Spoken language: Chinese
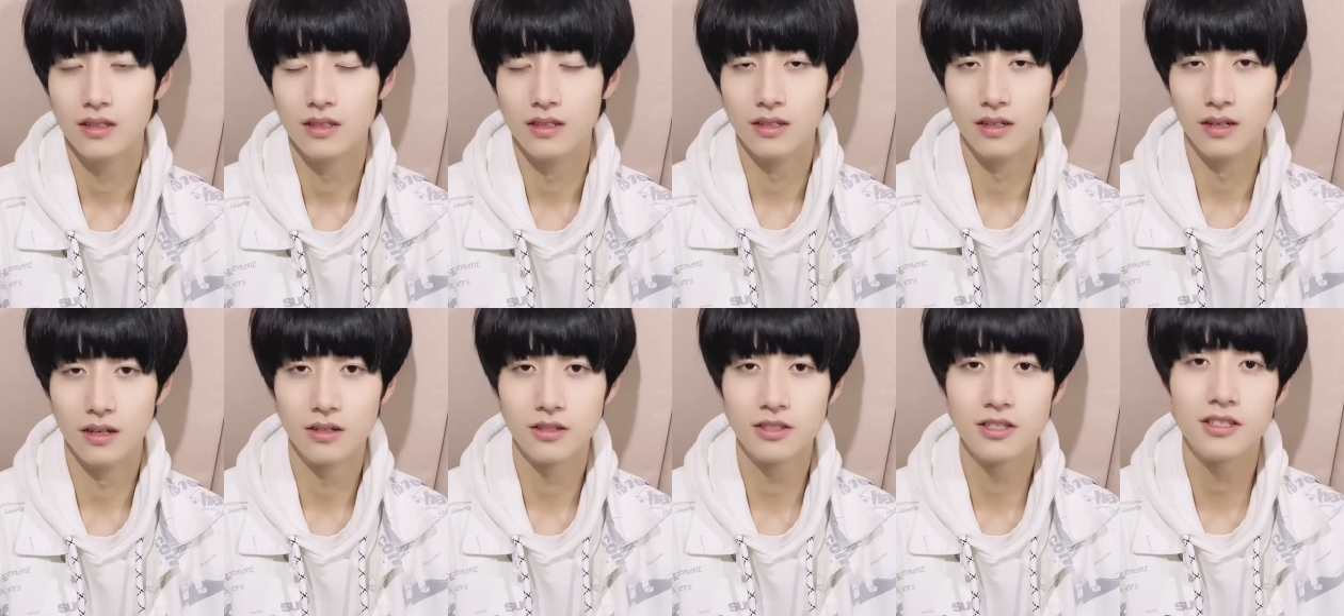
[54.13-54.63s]

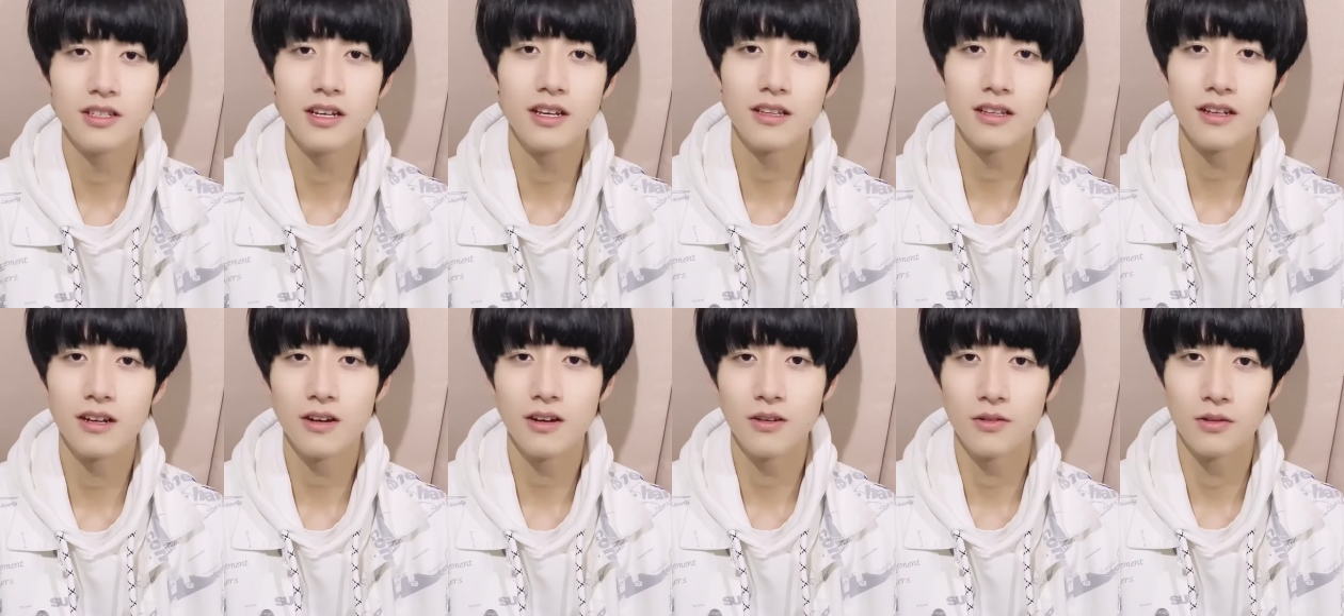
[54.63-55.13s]
然后今天
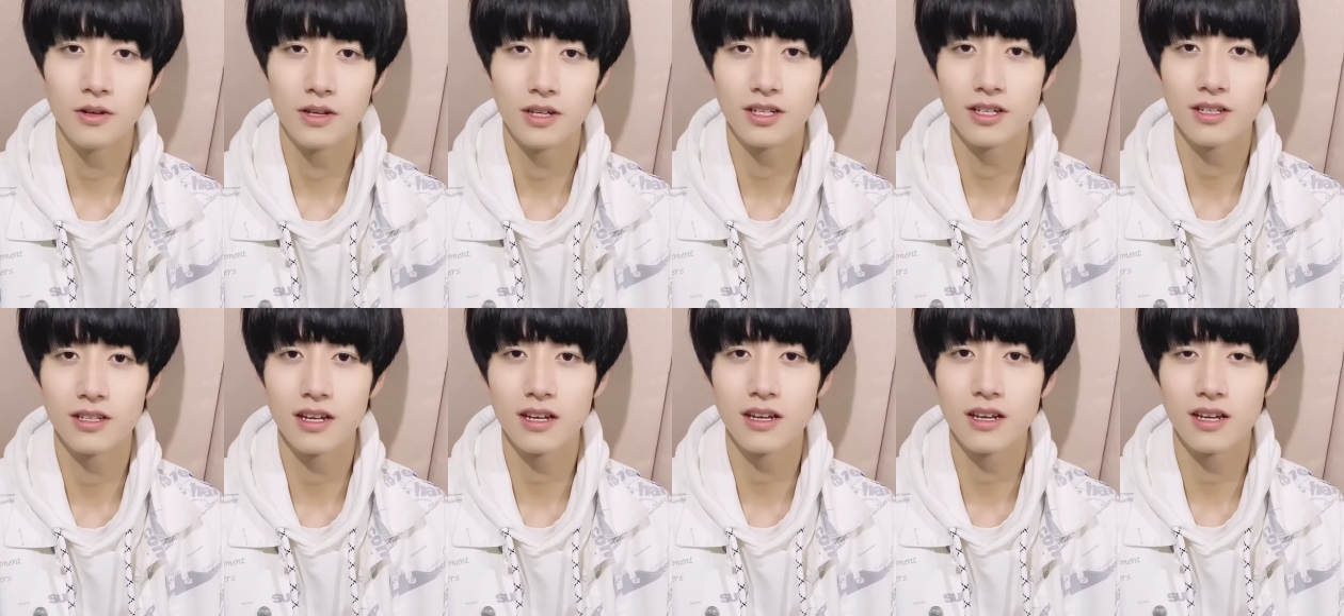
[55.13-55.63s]
呢，我
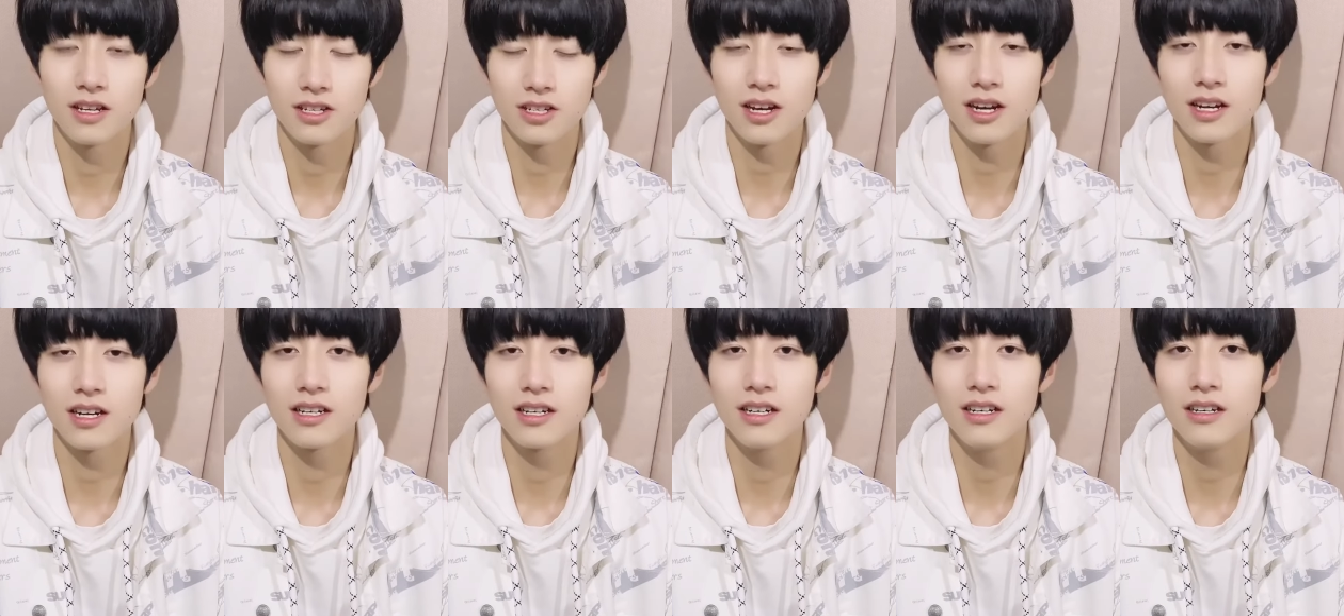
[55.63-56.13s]
现在也
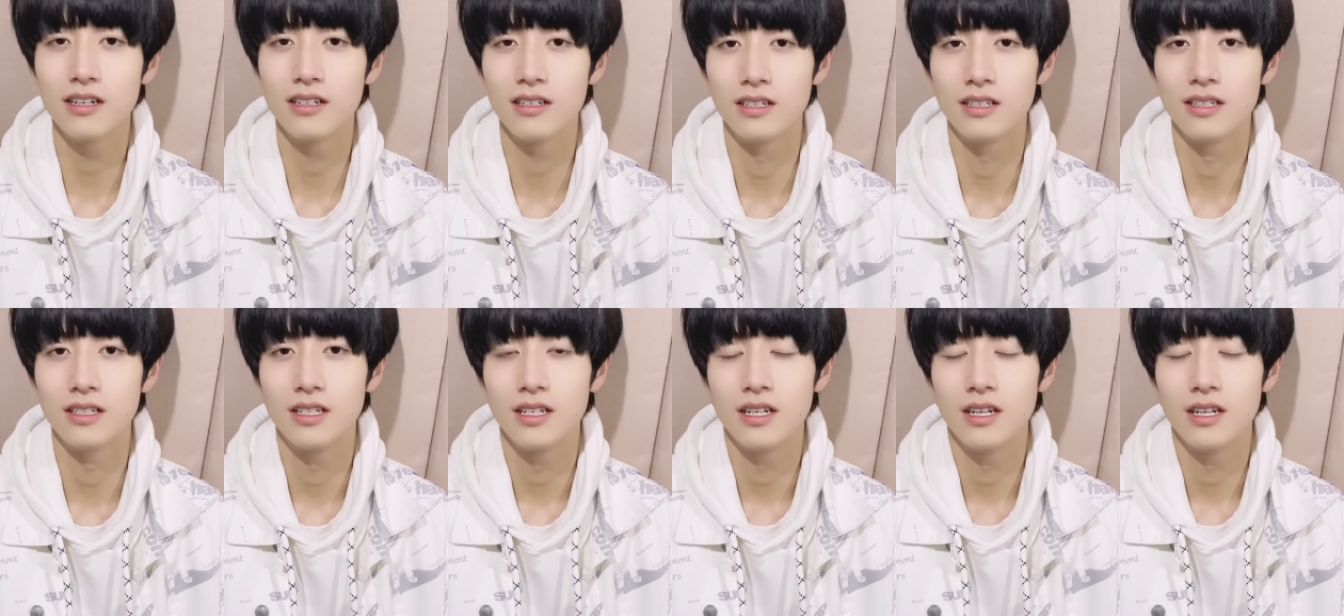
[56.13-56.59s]
下课了。